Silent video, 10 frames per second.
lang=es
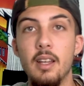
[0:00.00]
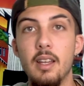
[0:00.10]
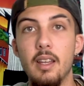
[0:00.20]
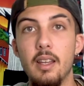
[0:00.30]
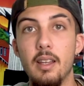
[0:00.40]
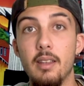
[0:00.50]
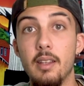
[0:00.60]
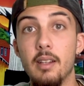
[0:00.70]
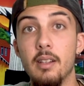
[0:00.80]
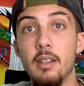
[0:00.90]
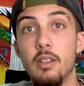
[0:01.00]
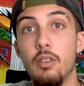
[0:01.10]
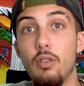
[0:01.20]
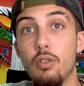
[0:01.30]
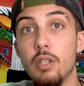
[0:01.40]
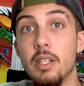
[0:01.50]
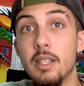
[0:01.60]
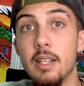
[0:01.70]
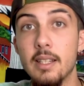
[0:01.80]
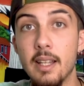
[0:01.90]
eh, hacer cosas
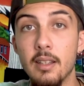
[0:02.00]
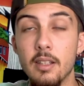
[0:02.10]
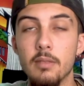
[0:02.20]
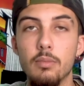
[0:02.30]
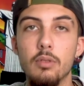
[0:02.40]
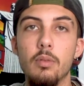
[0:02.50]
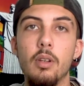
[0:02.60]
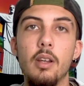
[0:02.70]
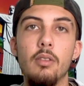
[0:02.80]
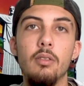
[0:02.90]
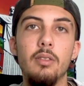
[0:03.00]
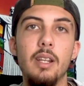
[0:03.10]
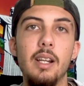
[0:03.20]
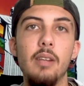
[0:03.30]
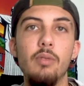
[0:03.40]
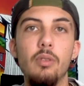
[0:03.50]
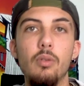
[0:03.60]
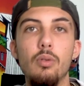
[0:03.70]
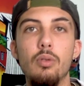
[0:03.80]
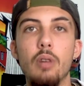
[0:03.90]
interesantes, pues por qué no tener
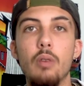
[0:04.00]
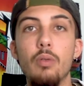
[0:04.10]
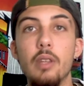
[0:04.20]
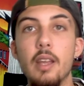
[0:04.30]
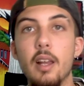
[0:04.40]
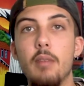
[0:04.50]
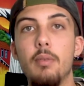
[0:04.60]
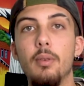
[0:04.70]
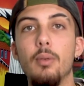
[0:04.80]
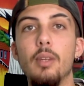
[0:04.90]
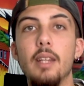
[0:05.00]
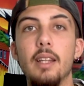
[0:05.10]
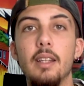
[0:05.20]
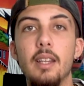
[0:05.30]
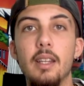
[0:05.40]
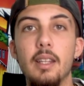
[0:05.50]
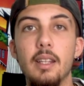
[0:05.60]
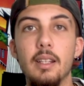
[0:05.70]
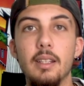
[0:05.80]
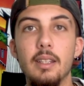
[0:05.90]
incluso algún día la oportunidad
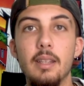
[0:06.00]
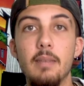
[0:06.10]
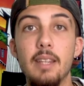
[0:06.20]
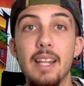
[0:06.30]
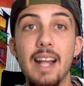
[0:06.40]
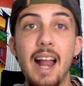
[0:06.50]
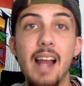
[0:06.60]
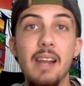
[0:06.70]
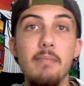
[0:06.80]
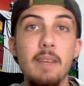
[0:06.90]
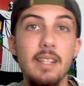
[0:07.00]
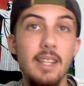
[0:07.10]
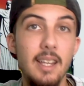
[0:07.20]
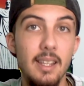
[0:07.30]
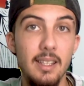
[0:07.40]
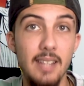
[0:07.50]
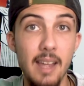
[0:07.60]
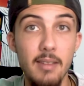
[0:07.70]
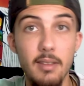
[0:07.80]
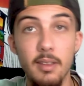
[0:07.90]
de, meter a alguien más allá de
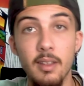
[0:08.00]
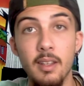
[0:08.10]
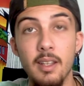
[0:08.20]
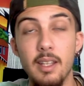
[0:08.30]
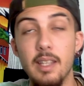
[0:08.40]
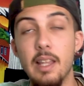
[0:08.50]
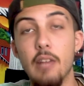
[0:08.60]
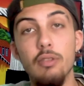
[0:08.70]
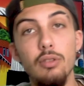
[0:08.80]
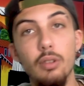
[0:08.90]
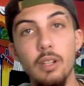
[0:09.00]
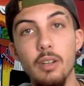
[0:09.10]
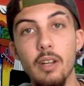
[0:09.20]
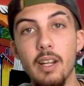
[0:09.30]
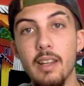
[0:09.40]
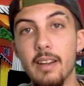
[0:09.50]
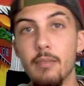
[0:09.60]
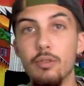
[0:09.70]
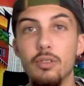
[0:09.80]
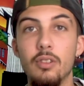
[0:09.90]
Sainz y de Alonso, que no le quedará
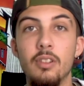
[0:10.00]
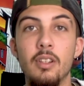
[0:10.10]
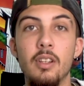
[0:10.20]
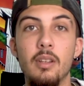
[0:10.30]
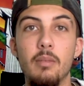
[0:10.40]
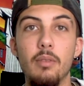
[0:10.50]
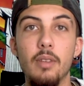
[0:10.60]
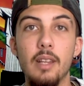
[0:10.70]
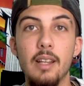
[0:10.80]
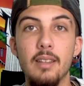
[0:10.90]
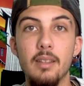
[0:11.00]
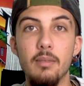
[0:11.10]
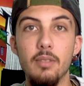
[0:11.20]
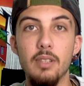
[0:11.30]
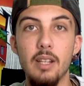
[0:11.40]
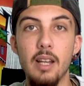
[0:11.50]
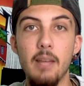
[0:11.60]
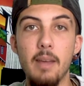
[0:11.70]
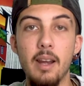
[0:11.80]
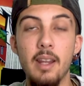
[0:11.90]
mucho por delante, pues en
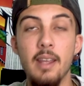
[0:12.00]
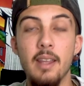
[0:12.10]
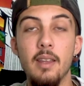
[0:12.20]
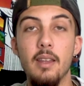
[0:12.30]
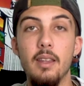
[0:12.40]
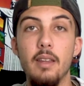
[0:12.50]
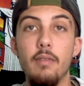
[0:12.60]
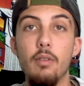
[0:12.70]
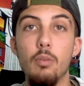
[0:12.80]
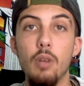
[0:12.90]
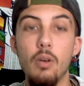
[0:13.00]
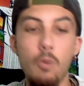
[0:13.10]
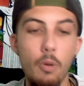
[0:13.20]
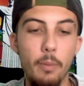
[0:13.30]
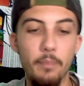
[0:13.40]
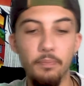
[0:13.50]
la parrilla de, de Fórmula 1.